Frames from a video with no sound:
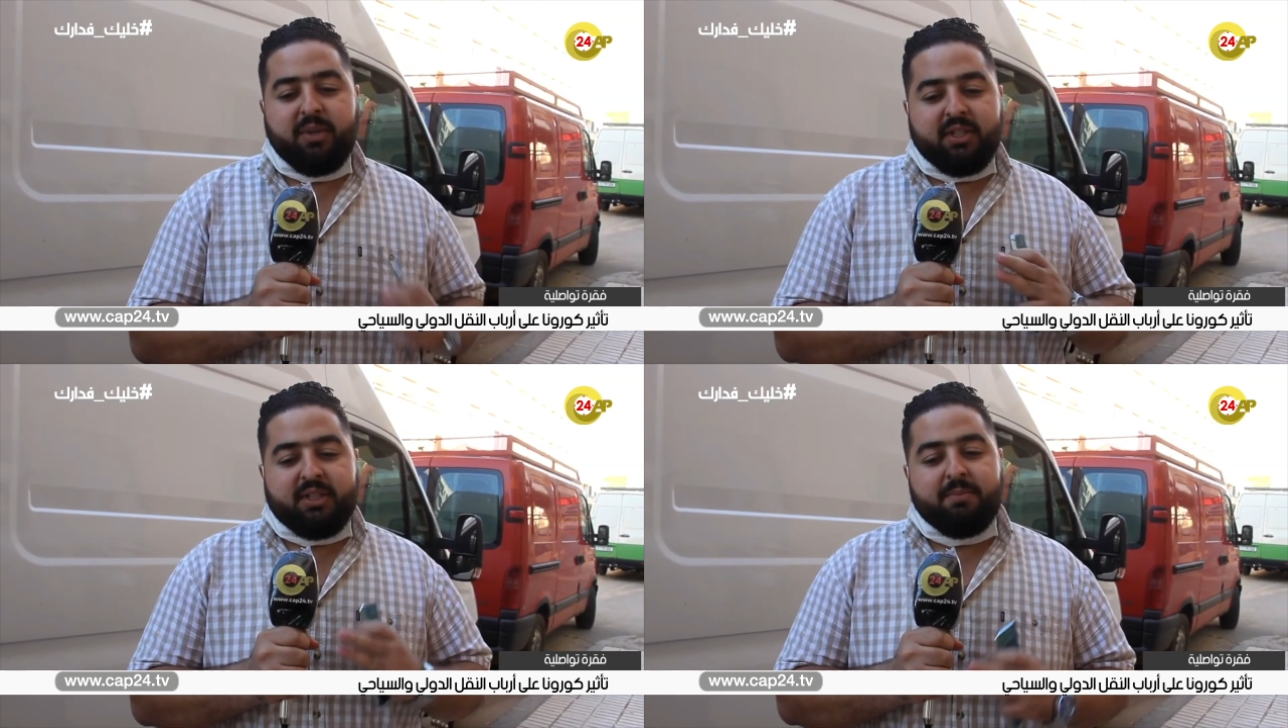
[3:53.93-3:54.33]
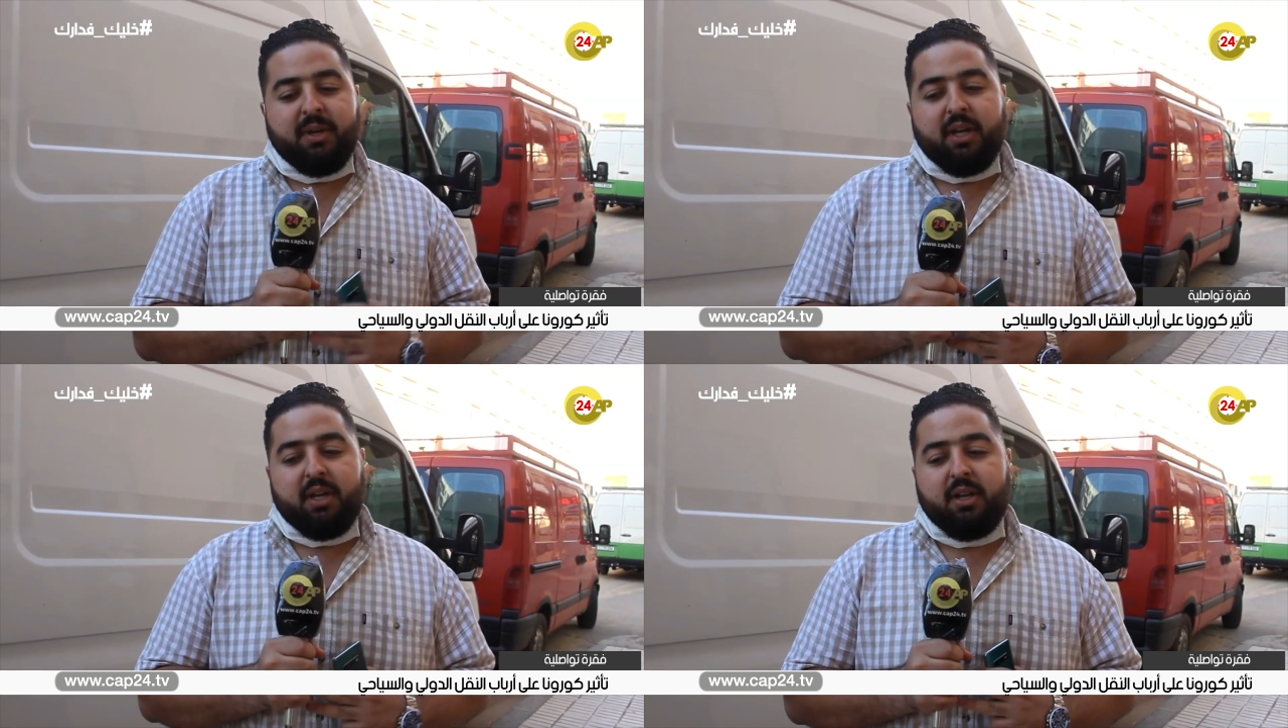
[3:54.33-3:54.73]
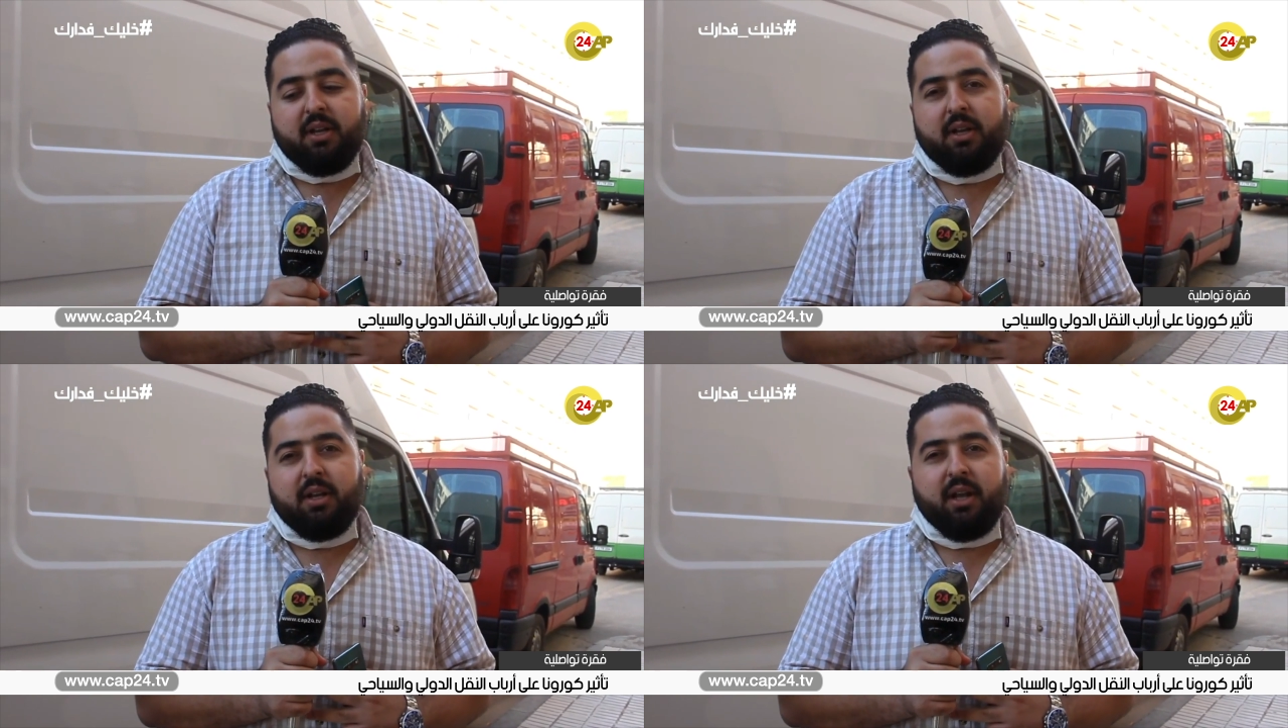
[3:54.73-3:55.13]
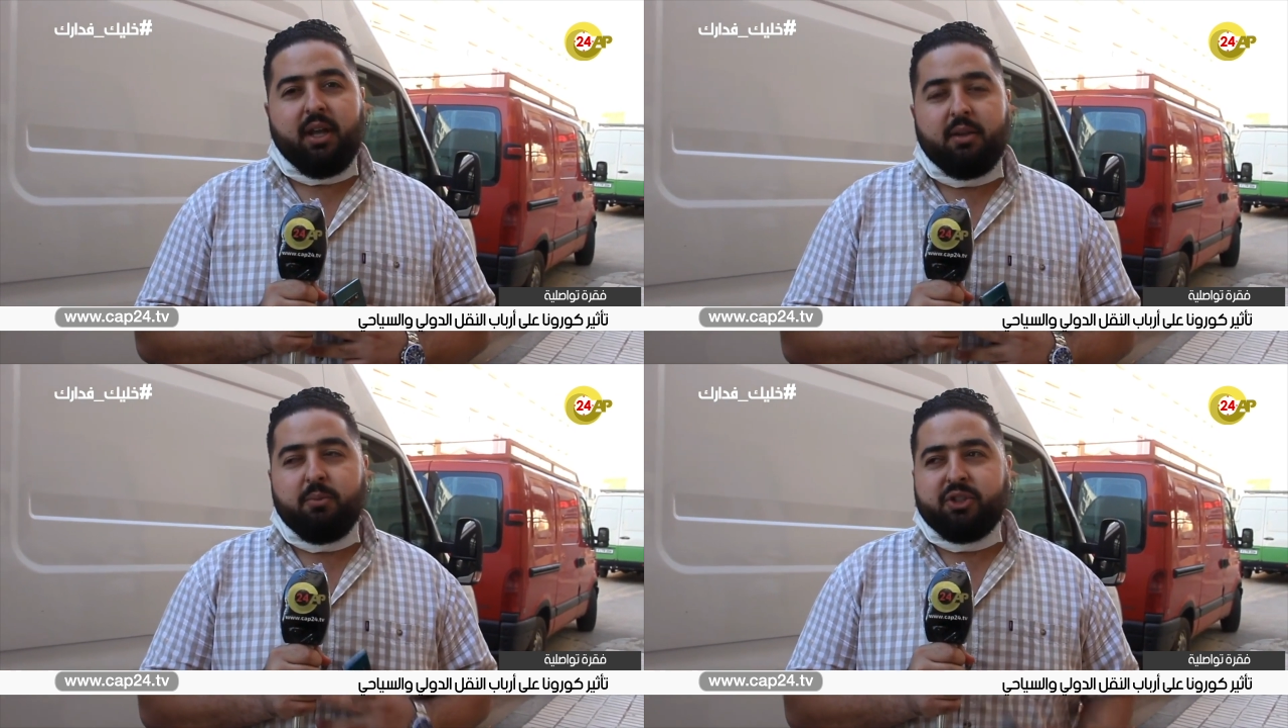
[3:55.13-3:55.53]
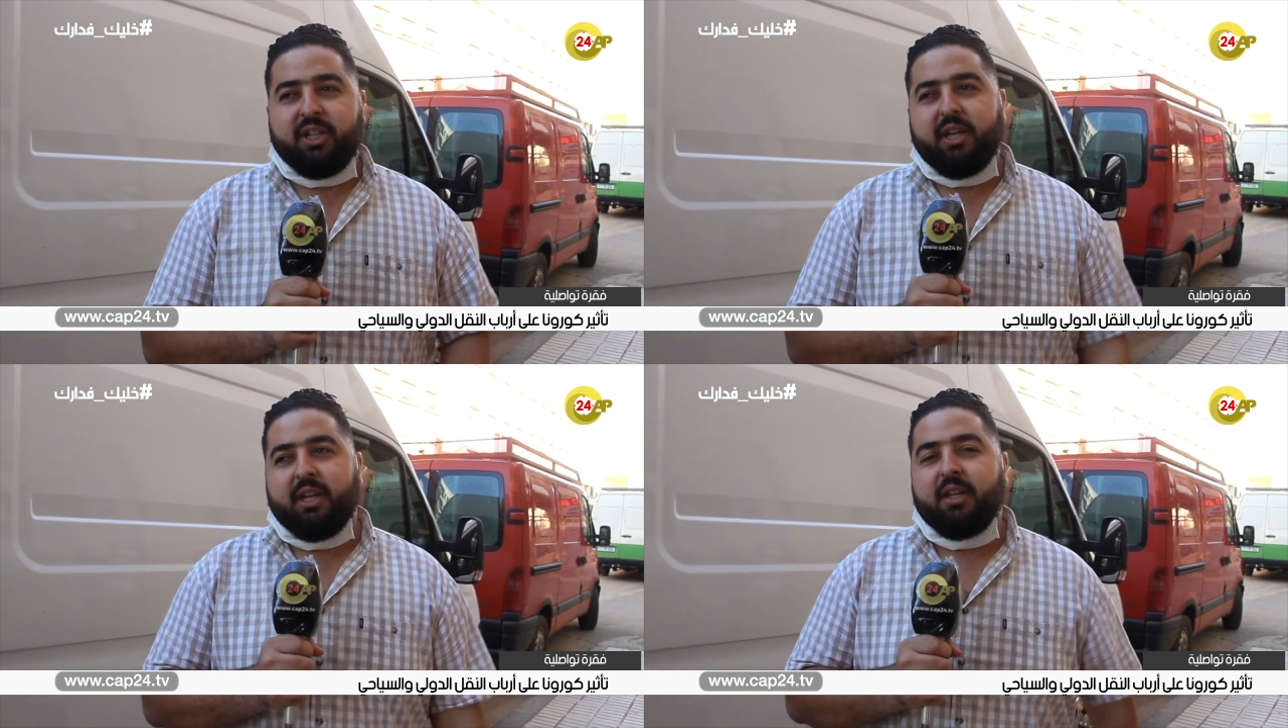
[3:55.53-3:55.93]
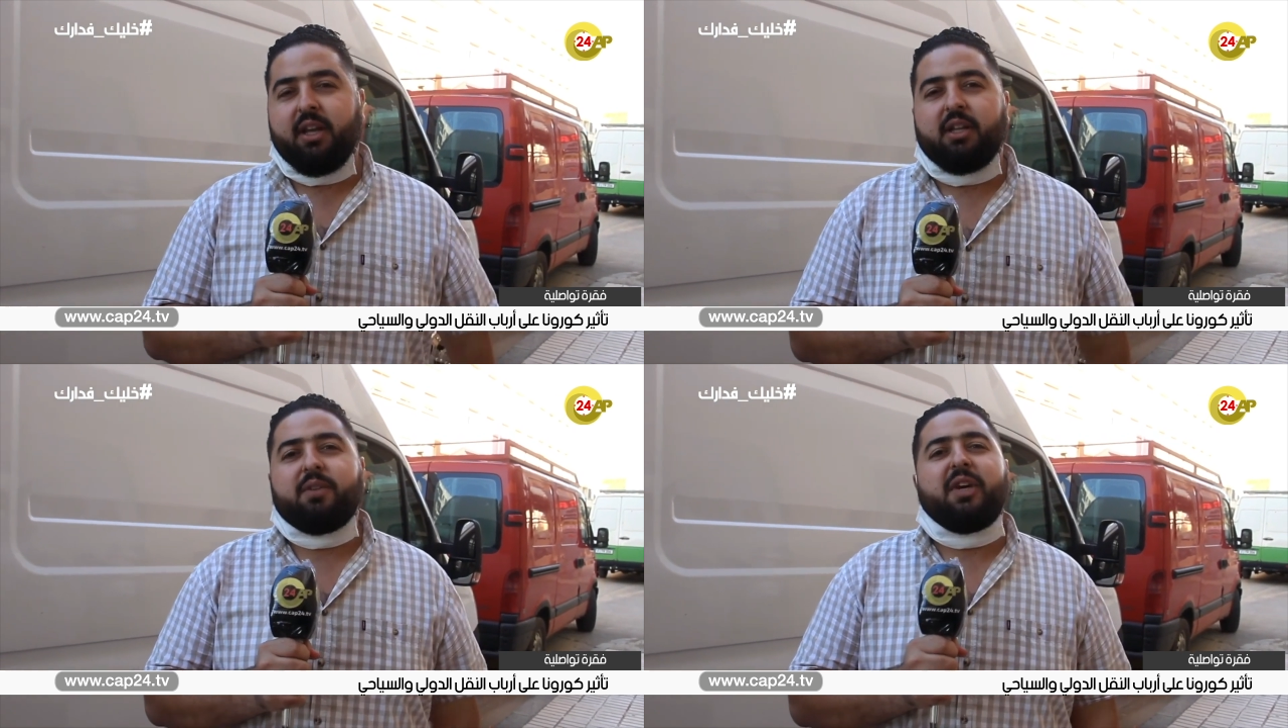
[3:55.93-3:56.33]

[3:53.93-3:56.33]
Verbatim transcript: بالنسبه لهذا المشكل اللي عندنا